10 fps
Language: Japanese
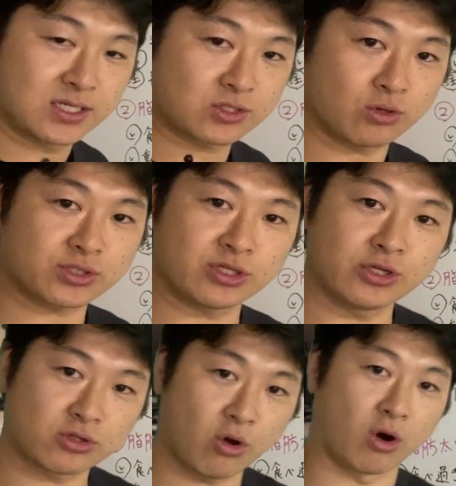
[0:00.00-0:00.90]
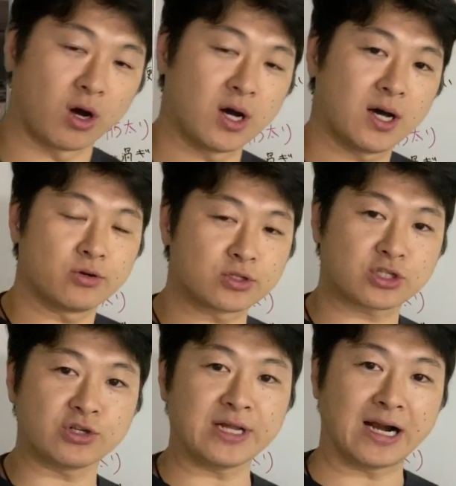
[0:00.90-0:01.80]
そうすると、普
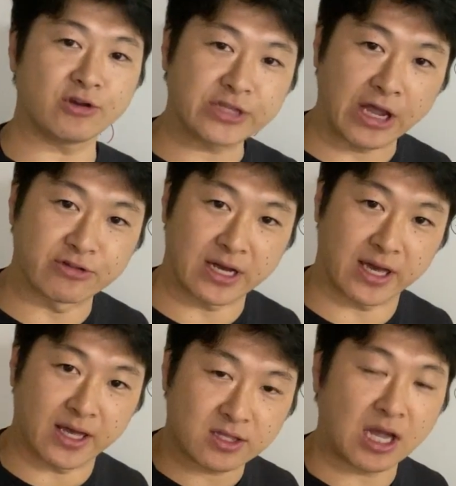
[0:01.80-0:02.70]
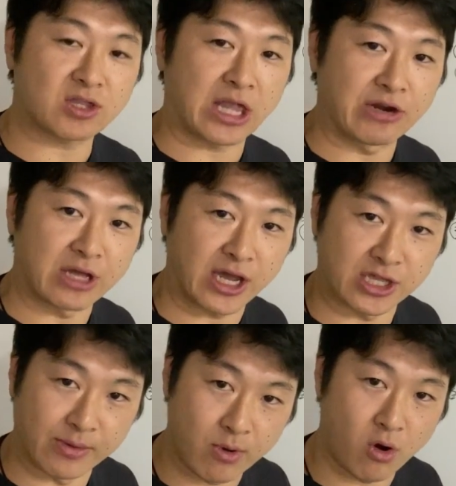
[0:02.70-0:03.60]
通に歩いているだけ、立っているだけ
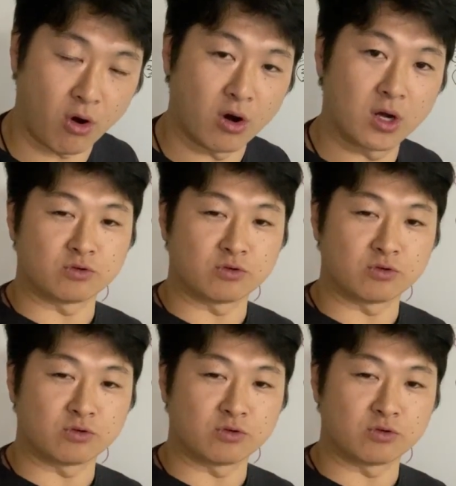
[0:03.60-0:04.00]
でも、